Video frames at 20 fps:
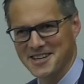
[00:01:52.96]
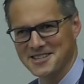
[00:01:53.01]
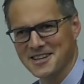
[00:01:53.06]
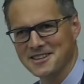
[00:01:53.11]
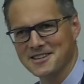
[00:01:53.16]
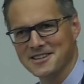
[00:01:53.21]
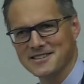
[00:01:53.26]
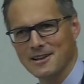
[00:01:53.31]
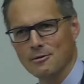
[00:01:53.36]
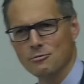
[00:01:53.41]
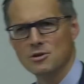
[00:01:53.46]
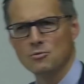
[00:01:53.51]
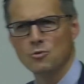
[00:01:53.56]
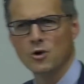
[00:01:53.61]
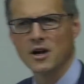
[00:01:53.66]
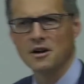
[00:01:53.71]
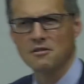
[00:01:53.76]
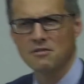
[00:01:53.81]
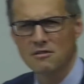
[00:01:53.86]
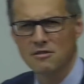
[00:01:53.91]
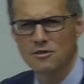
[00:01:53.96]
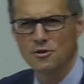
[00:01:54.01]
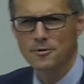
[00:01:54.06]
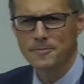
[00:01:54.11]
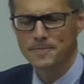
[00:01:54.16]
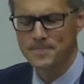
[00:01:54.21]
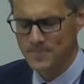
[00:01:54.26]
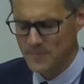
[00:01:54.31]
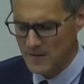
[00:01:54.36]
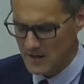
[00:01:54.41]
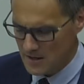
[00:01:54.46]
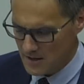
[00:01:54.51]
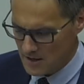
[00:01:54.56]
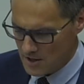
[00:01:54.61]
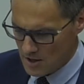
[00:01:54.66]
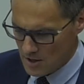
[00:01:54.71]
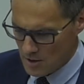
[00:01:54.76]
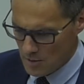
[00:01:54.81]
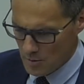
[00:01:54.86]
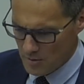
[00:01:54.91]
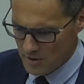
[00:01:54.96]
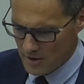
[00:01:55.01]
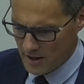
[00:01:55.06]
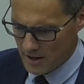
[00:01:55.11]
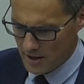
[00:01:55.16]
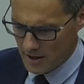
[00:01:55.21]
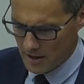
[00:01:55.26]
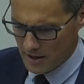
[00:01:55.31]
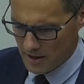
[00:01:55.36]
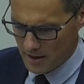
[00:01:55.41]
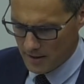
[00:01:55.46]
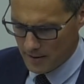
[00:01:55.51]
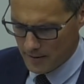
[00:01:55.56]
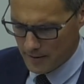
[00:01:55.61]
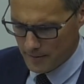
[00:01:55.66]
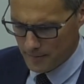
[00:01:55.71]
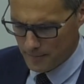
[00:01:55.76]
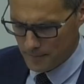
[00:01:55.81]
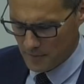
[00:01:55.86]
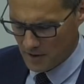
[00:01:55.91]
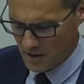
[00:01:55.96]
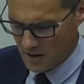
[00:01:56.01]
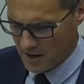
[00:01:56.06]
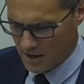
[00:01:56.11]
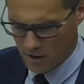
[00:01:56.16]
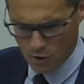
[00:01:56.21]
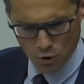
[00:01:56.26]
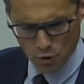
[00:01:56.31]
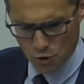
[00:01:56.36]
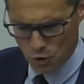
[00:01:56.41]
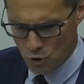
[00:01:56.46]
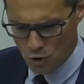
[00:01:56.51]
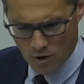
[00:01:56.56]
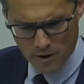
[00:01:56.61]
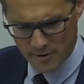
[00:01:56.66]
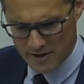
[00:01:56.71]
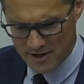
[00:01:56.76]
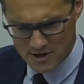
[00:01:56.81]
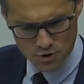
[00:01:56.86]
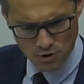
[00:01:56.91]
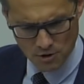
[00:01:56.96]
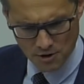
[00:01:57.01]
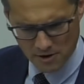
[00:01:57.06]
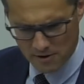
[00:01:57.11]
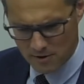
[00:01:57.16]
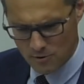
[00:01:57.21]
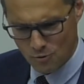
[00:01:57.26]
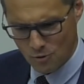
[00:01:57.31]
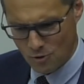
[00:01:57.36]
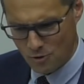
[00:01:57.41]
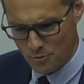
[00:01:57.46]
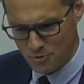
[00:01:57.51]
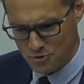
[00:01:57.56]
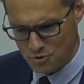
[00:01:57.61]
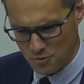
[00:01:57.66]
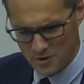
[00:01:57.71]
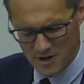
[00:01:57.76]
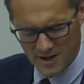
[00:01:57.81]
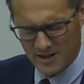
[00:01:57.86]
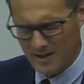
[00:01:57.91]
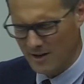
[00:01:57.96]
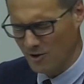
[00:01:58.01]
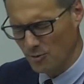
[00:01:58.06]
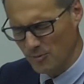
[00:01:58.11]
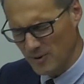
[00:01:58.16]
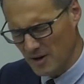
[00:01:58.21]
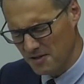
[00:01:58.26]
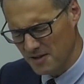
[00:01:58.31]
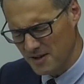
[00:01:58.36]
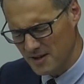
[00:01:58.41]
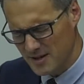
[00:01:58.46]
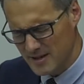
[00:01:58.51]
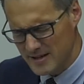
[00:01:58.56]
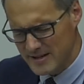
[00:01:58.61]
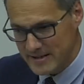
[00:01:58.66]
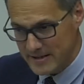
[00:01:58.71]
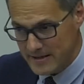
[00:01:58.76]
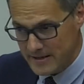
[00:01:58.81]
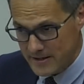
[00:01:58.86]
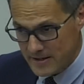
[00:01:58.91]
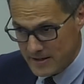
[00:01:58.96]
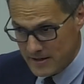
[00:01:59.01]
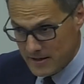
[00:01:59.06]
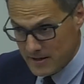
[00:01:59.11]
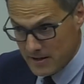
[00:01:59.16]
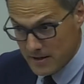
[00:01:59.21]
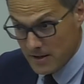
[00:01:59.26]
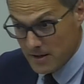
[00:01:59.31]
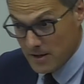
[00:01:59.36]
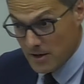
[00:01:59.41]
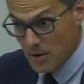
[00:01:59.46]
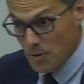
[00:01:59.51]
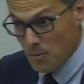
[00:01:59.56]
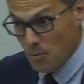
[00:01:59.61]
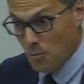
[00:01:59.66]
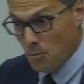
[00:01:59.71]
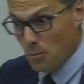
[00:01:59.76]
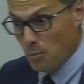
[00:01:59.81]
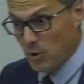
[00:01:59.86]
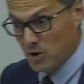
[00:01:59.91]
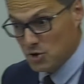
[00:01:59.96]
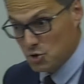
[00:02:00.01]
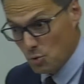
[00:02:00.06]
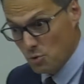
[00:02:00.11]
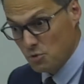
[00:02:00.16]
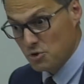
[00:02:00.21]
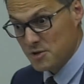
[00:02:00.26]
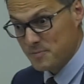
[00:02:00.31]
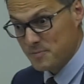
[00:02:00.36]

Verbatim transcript: días antes del último ejercicio eh, que con no haber hecho el ridículo pues hubiera tenido plaza, pues tuve un